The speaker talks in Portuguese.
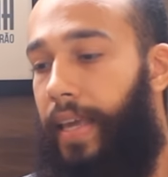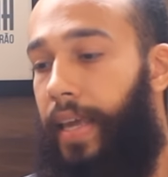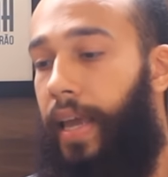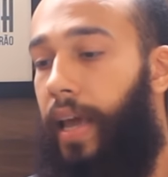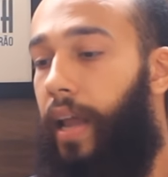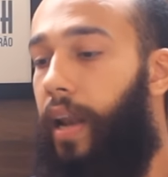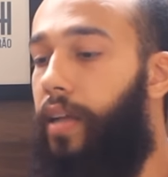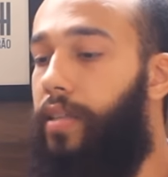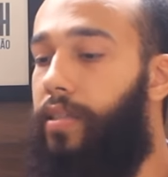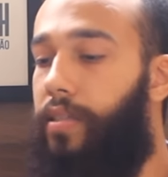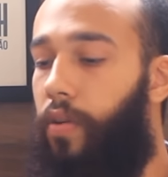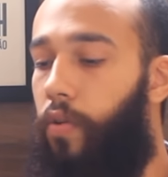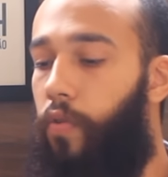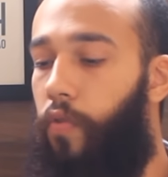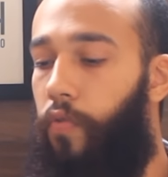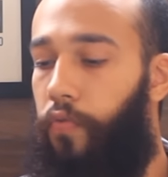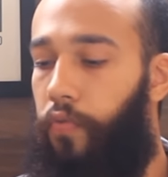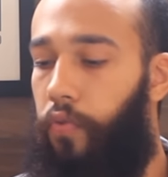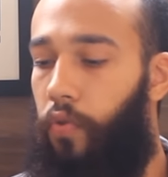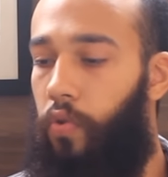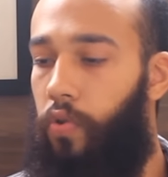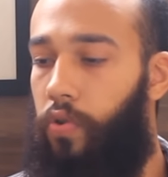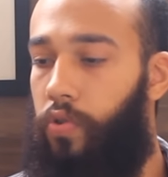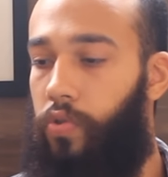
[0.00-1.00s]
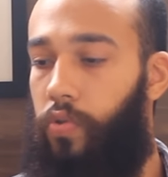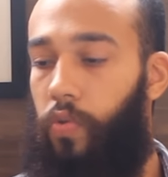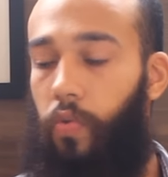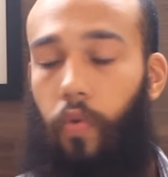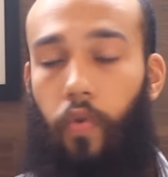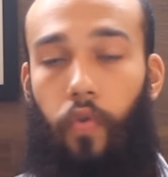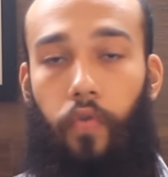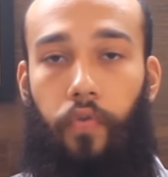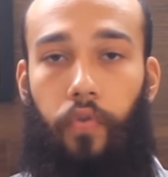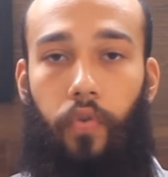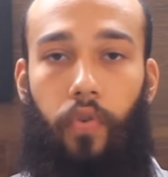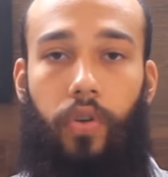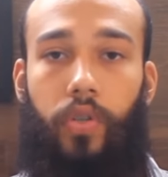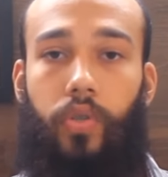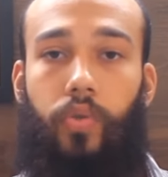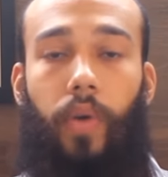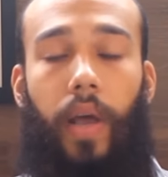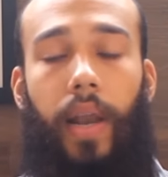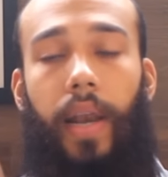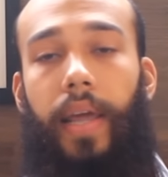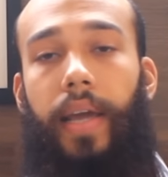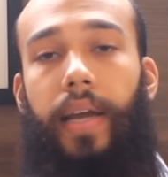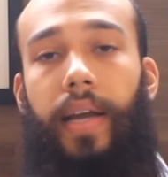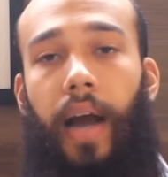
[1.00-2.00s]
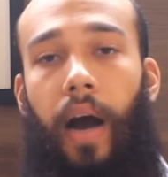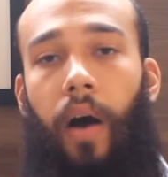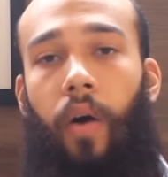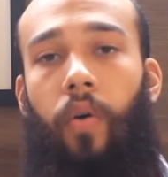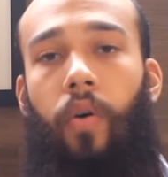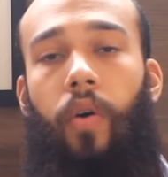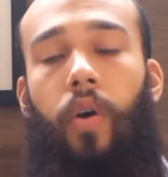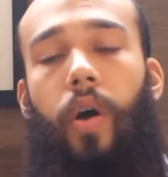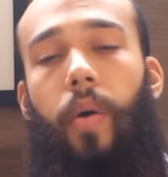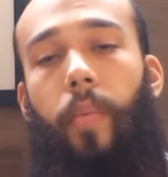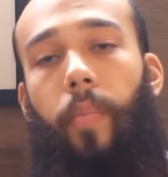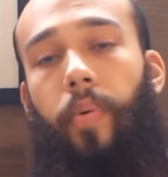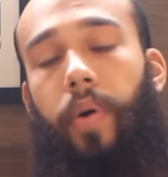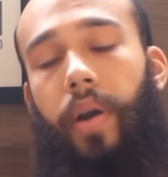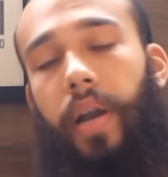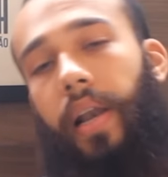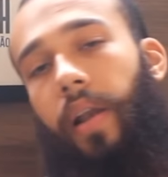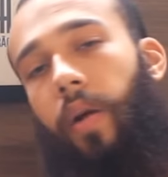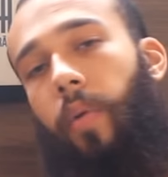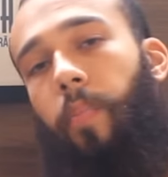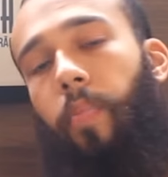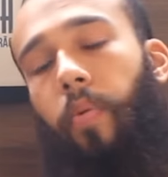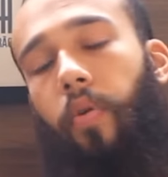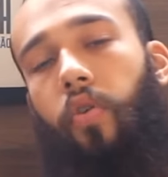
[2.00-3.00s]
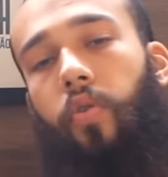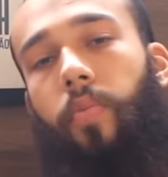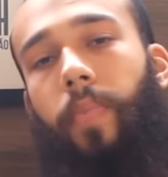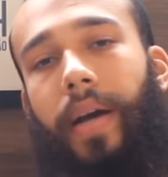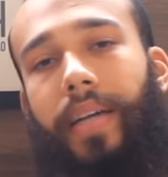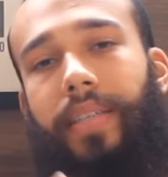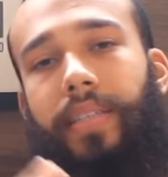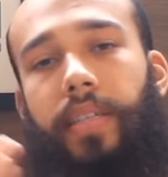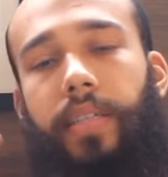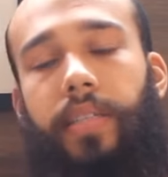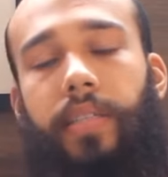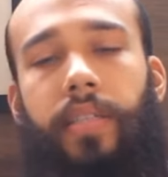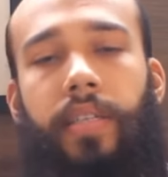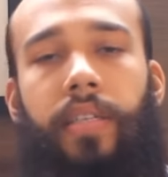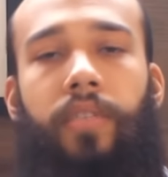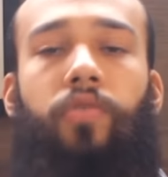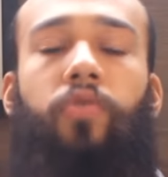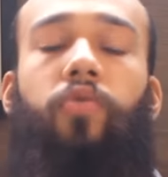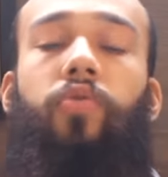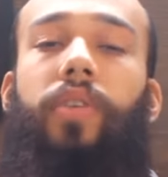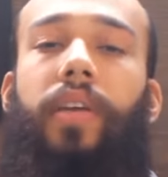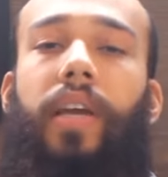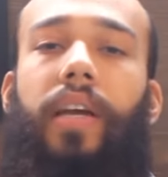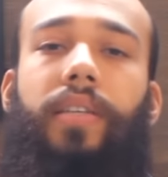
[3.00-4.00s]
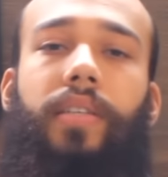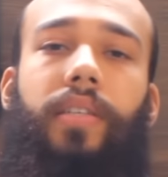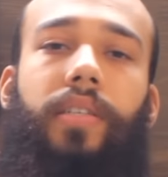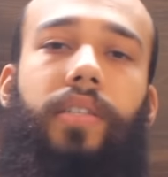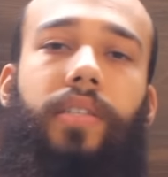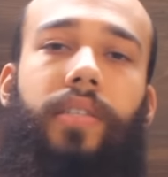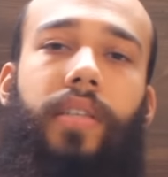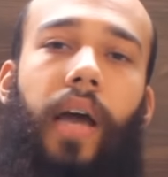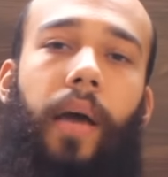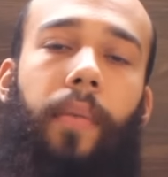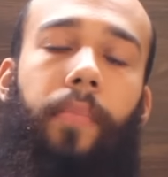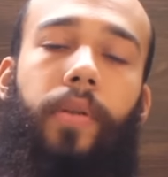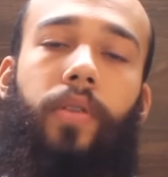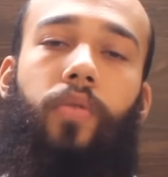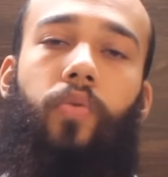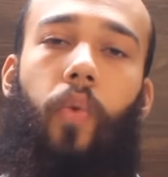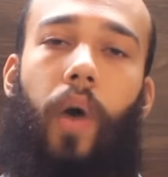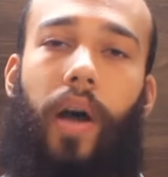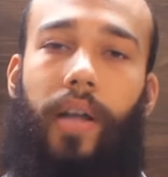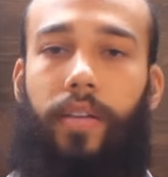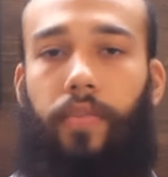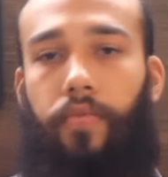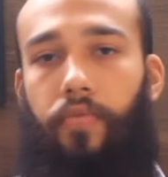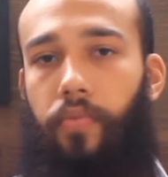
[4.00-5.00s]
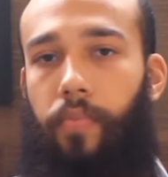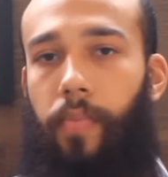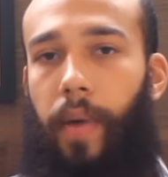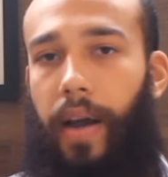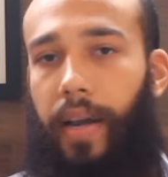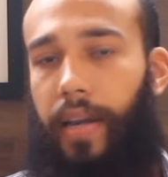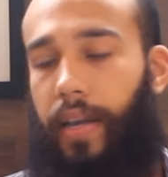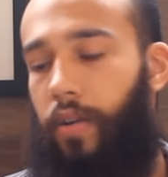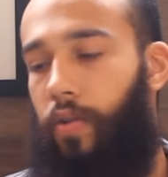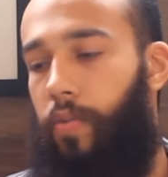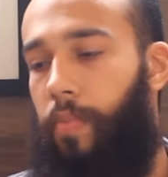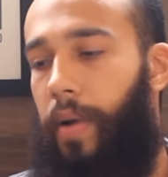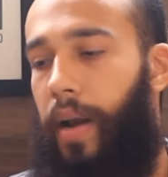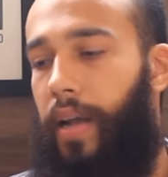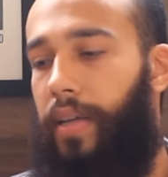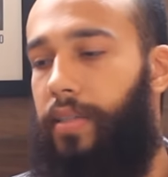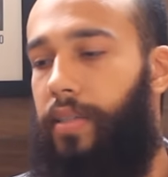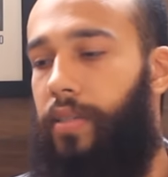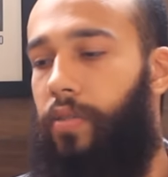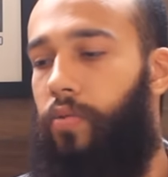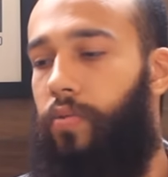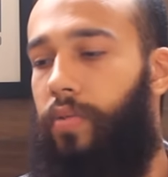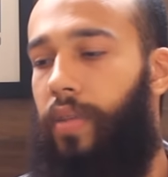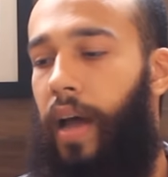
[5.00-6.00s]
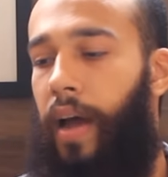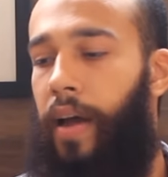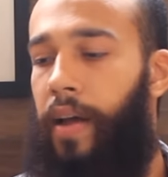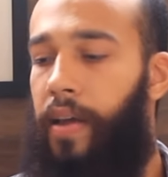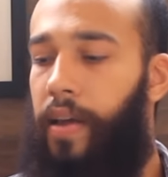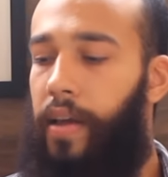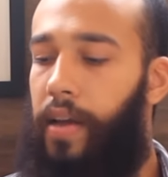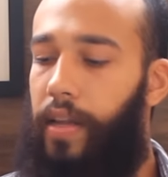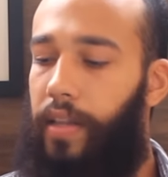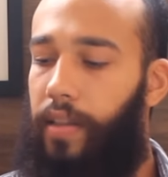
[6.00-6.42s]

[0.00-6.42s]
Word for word: Em relação ao fluxo, o fluxo é legal, porém ele é um pouco mais restrito do que a gente está habituado a fumar aqui no Brasil, tá?